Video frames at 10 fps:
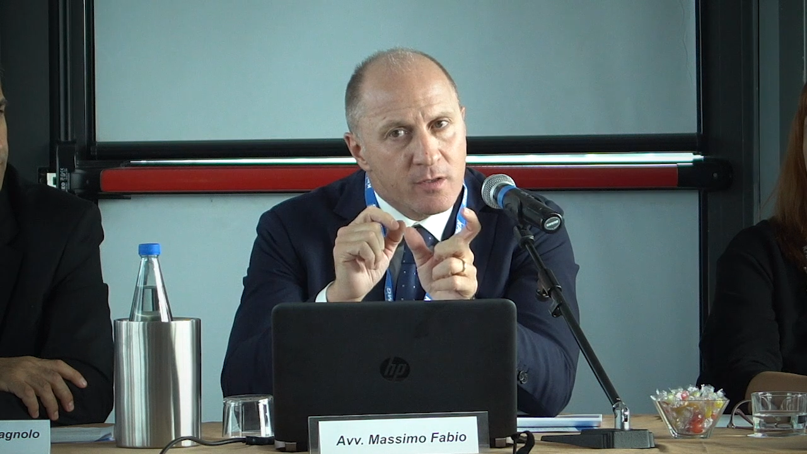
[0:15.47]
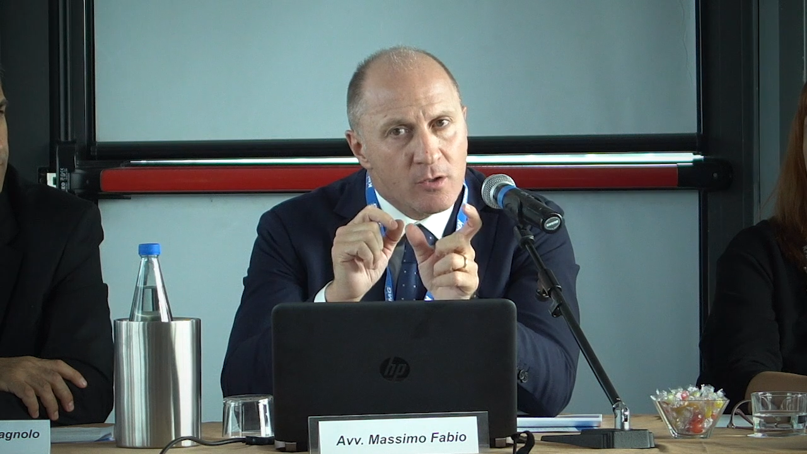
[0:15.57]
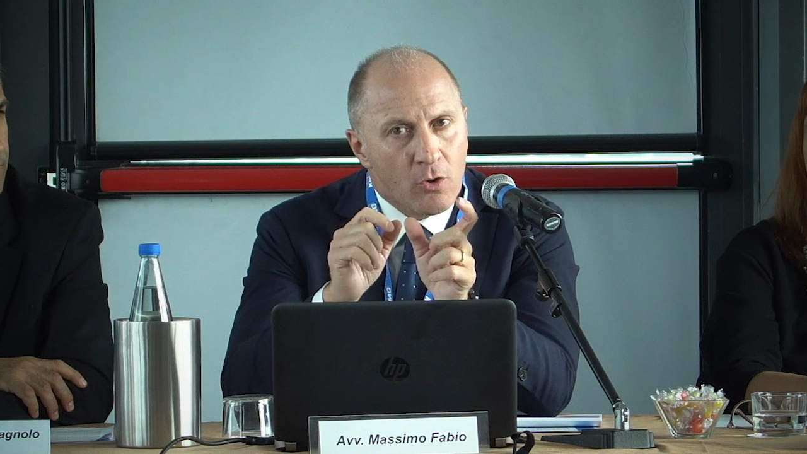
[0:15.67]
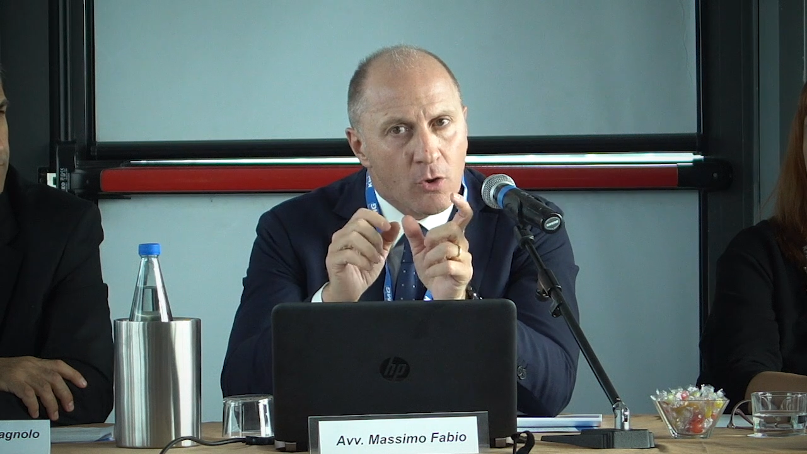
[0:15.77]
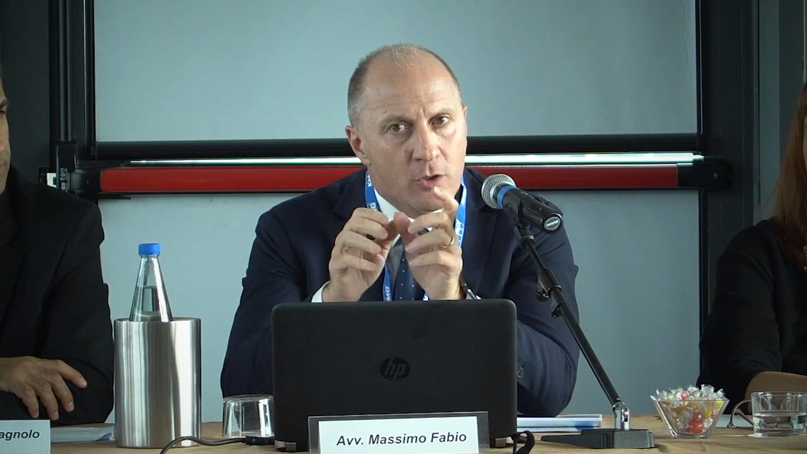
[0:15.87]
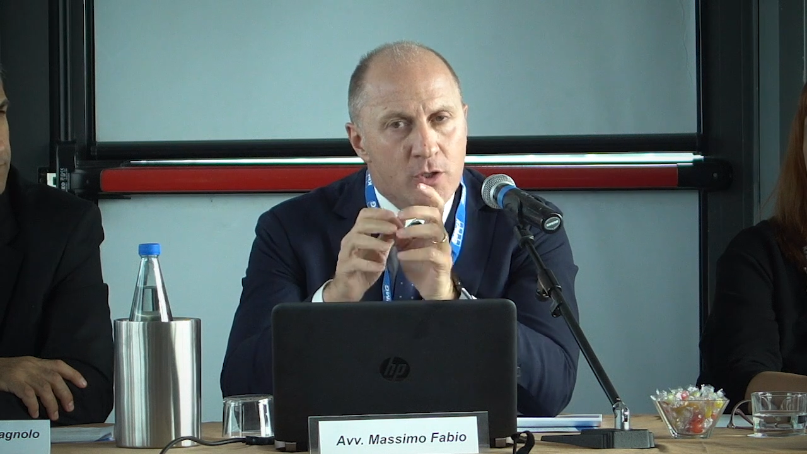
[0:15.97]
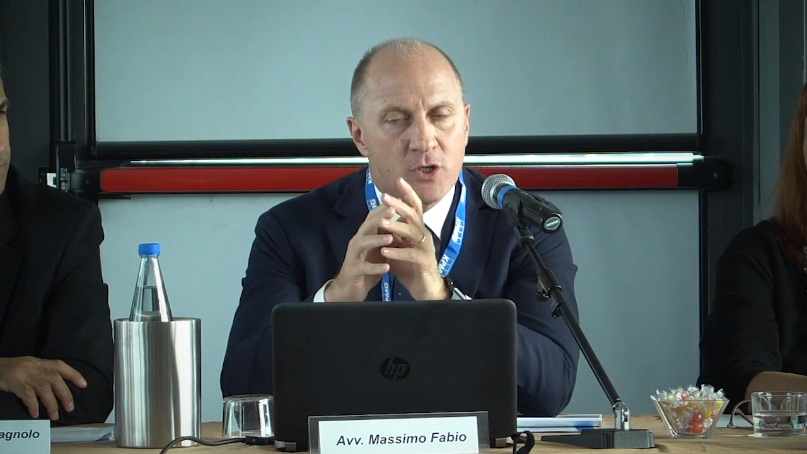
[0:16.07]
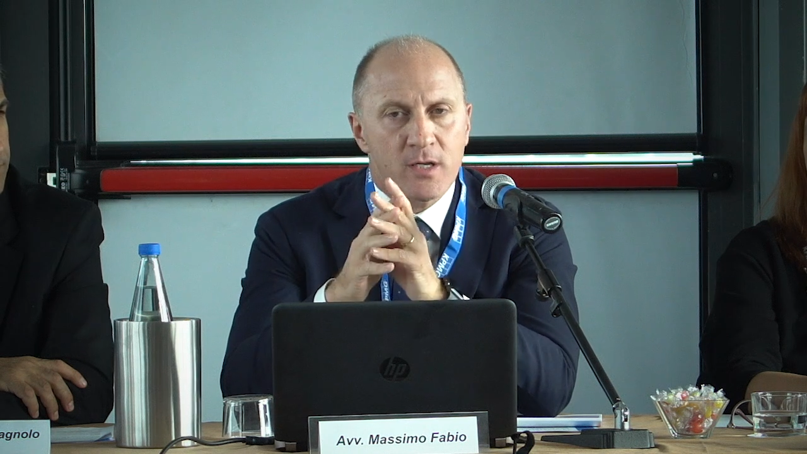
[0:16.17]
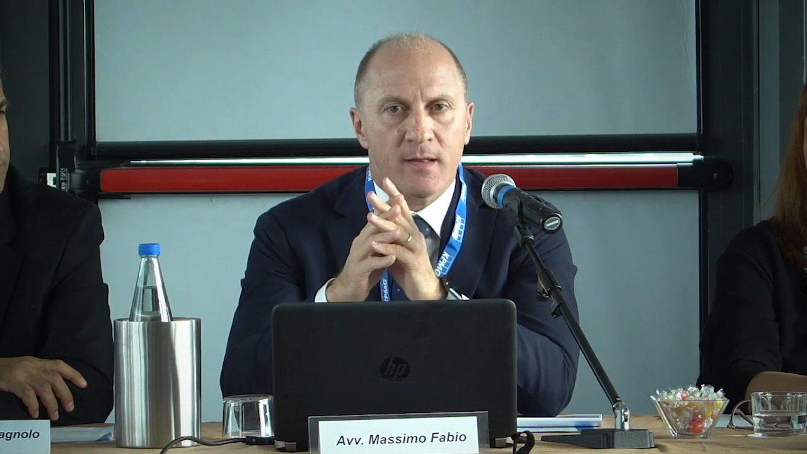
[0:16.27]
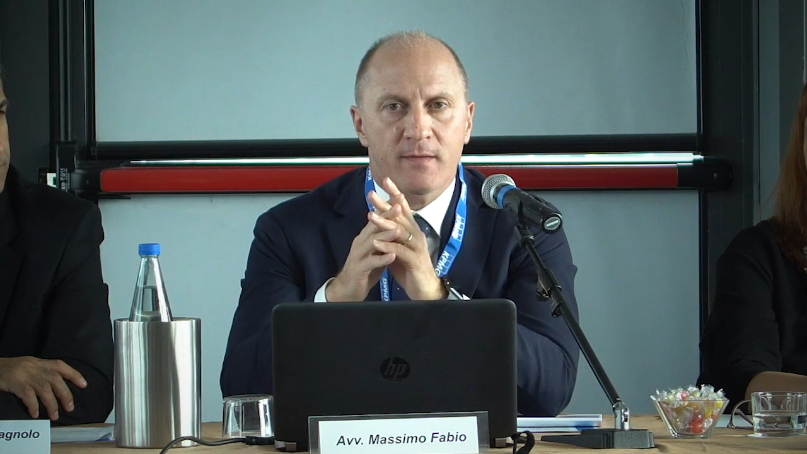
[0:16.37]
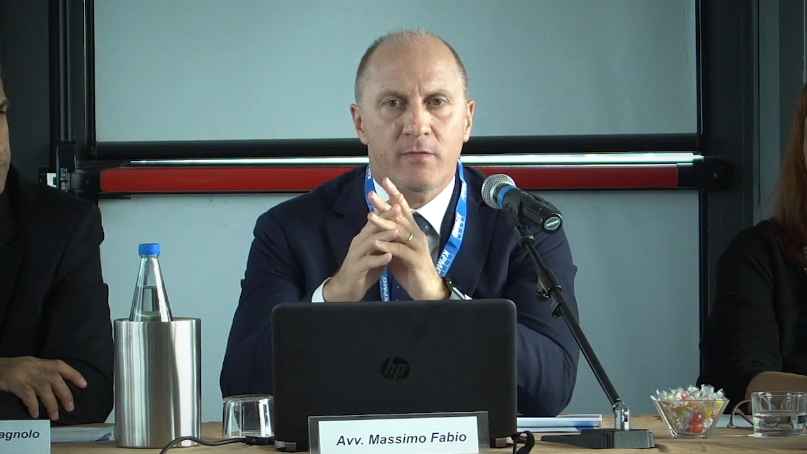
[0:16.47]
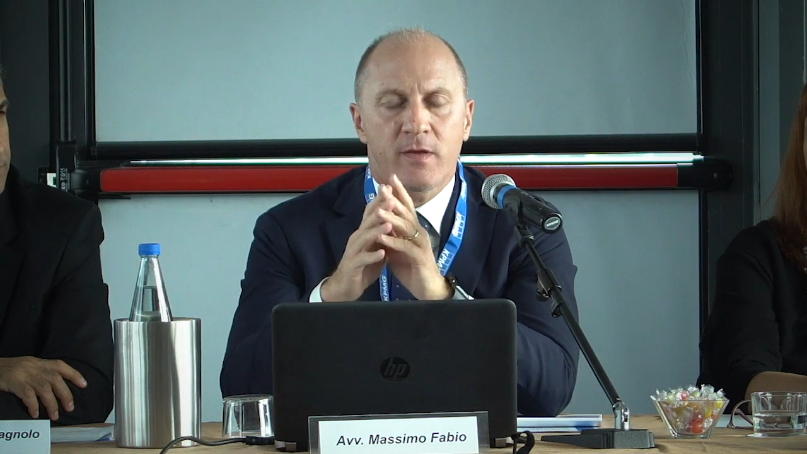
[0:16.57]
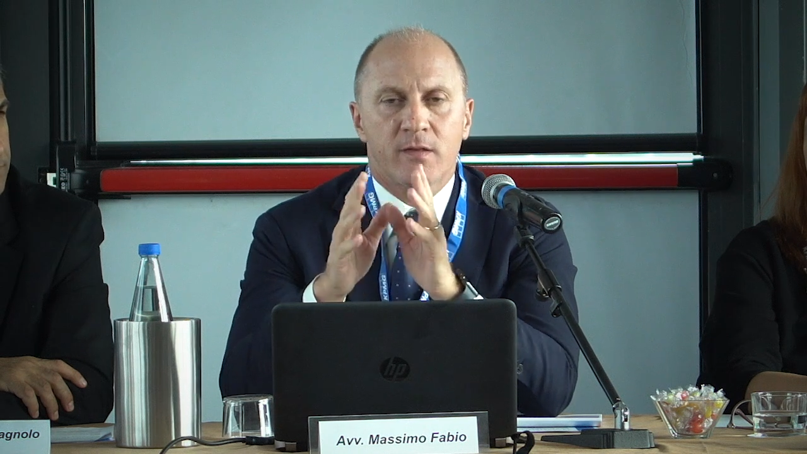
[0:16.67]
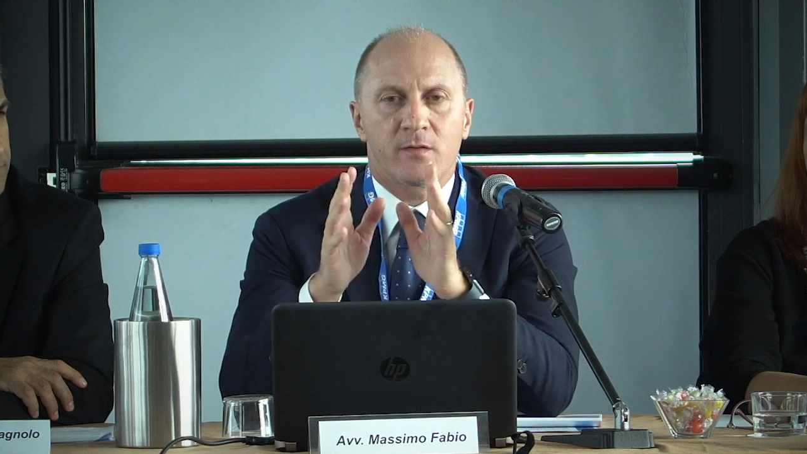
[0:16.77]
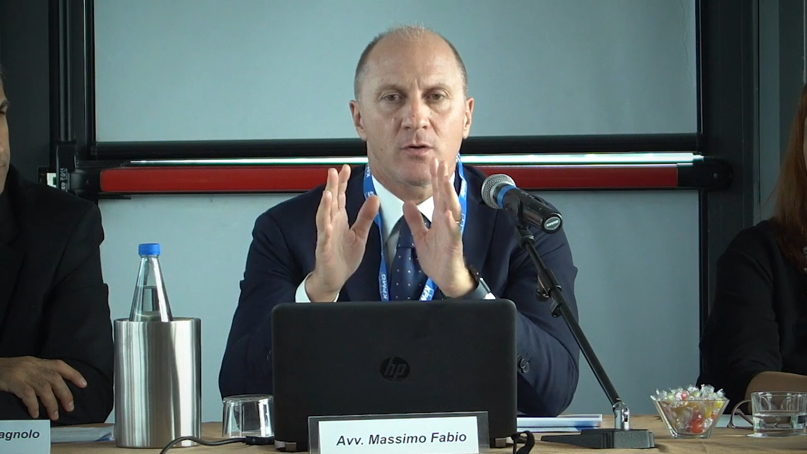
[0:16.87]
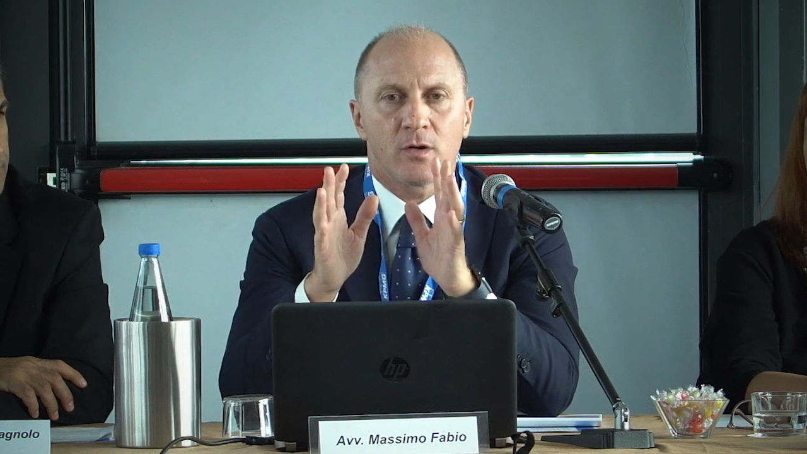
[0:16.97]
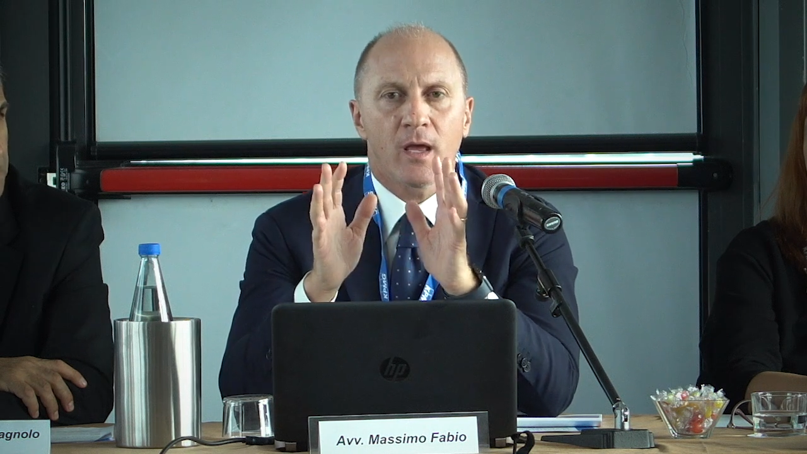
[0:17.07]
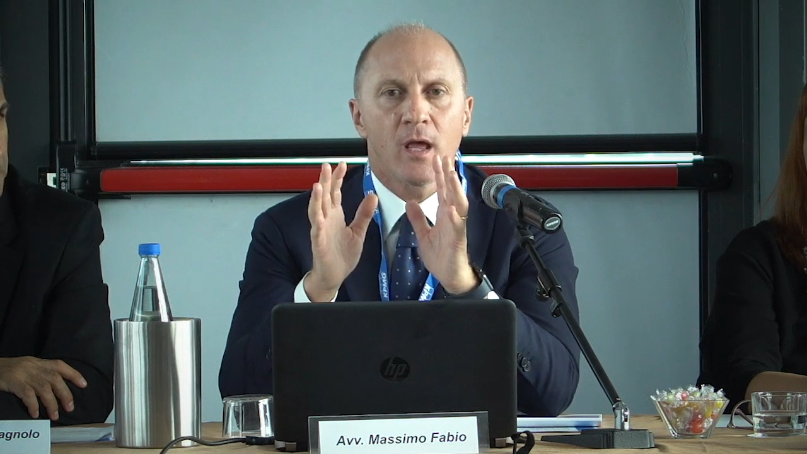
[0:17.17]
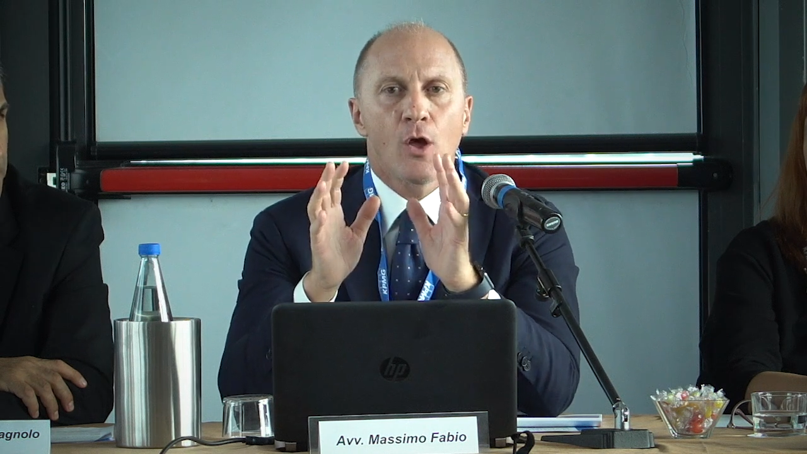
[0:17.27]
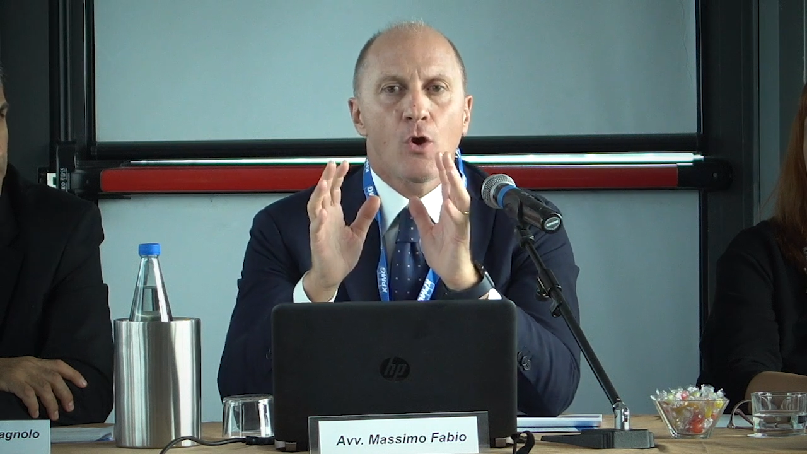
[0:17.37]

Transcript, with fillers: singolo codice di classificazione,